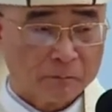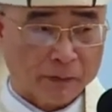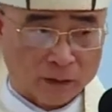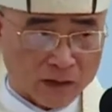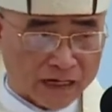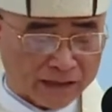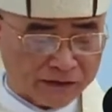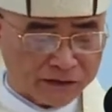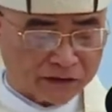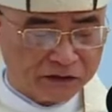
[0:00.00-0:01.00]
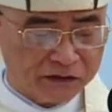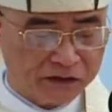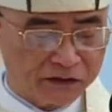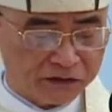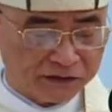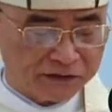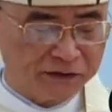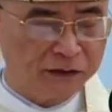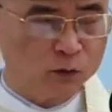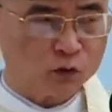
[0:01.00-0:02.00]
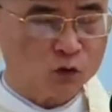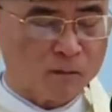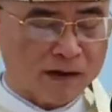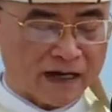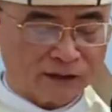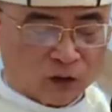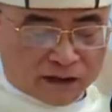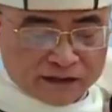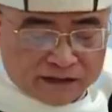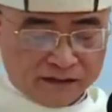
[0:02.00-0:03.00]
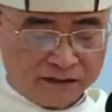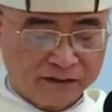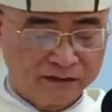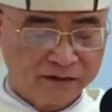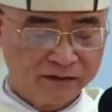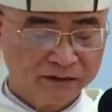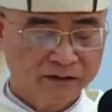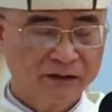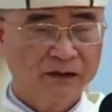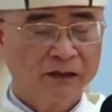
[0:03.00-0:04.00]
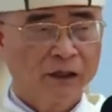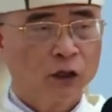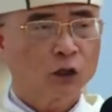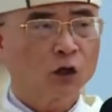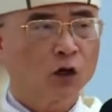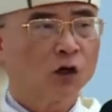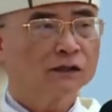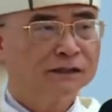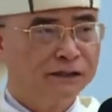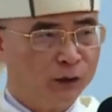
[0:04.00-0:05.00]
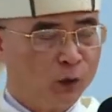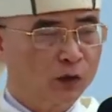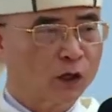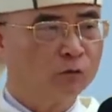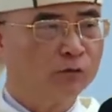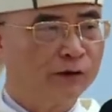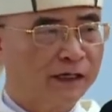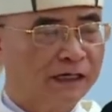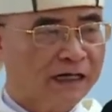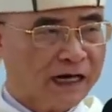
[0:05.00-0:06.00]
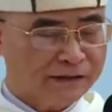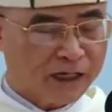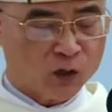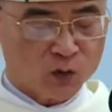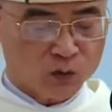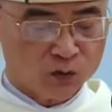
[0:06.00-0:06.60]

Bài đọc 2 trích thư gửi tín hữu Roma cho thấy có nhiều công việc khác nhau